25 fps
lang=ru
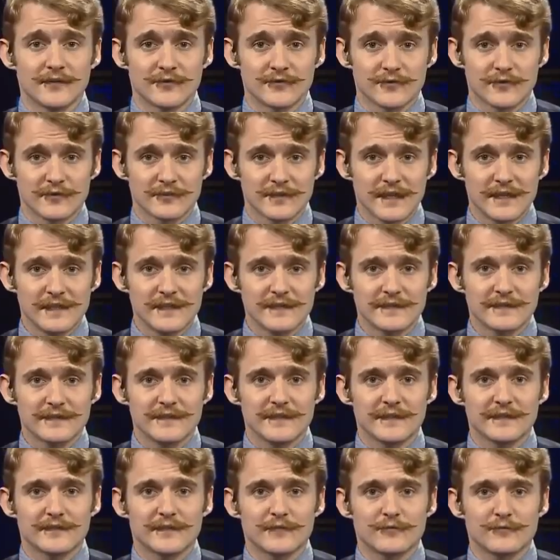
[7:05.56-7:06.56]
журналист
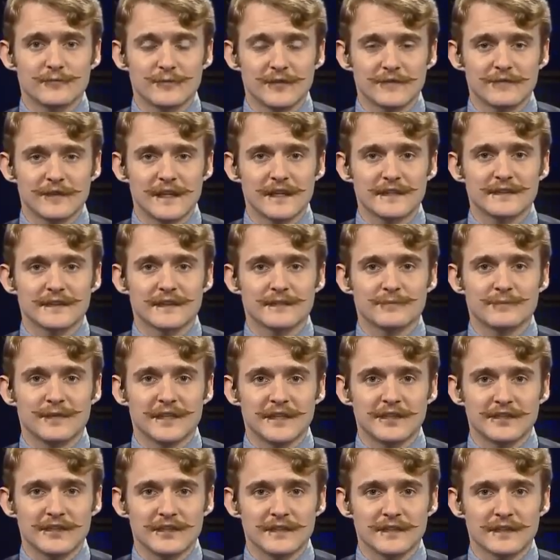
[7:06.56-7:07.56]
недоумевает от
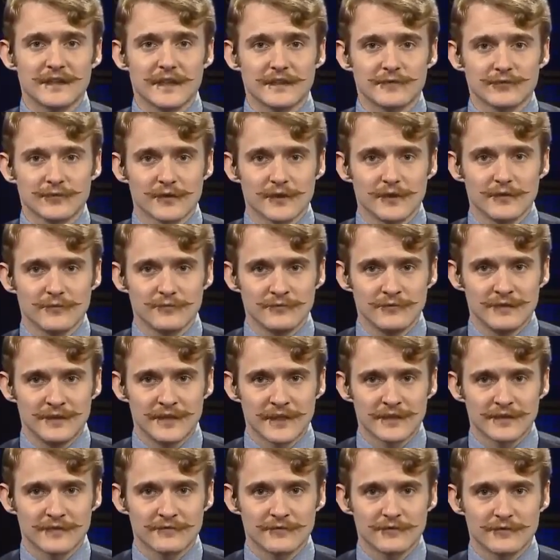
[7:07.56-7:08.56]
причин, которые
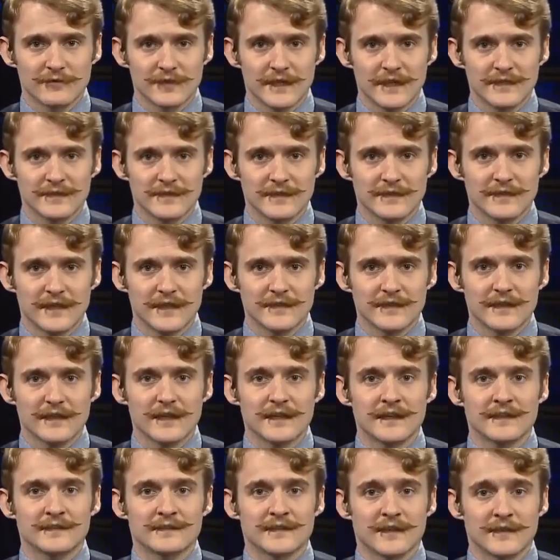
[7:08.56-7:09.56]
удерживают кандидата
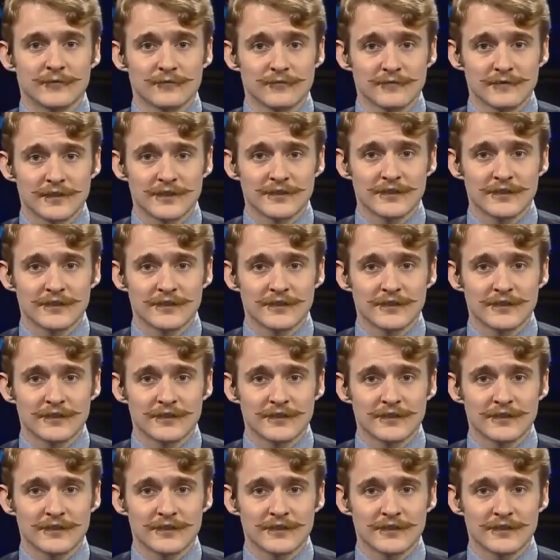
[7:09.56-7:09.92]
от такого